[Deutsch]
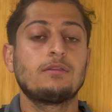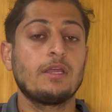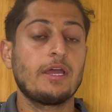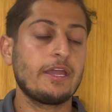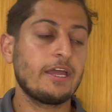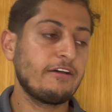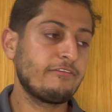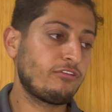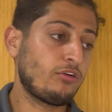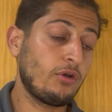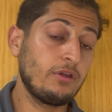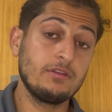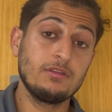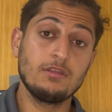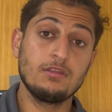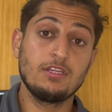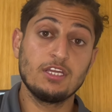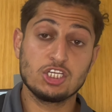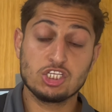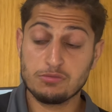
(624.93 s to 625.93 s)
Naja,
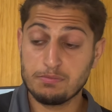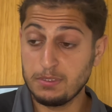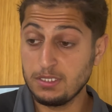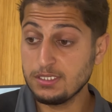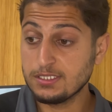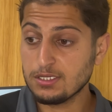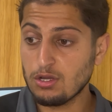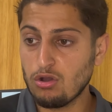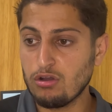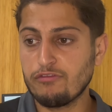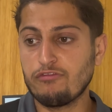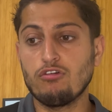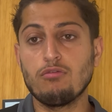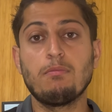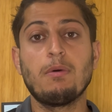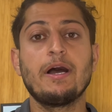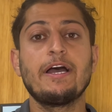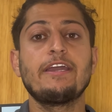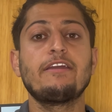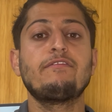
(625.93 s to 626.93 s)
Freunde, das Spiel ist auch
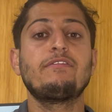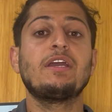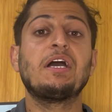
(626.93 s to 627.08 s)
vorbei.